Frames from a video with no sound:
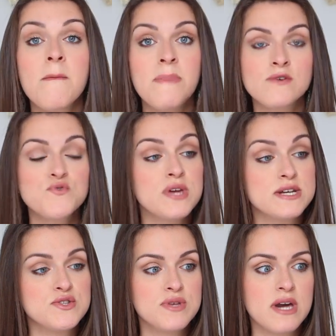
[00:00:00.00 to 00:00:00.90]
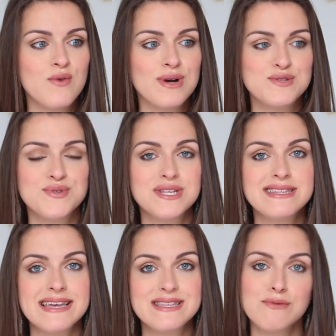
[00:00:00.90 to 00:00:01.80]
mais en tout cas ce crayon à sourcils
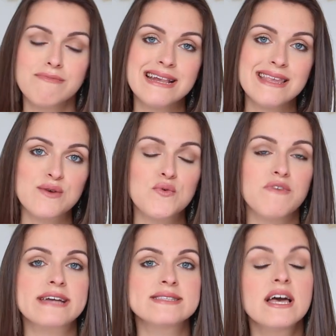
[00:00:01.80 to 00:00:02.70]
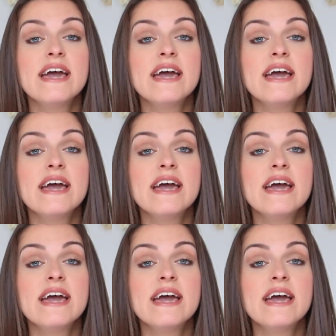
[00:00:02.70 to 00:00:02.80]
ça a été une belle découverte.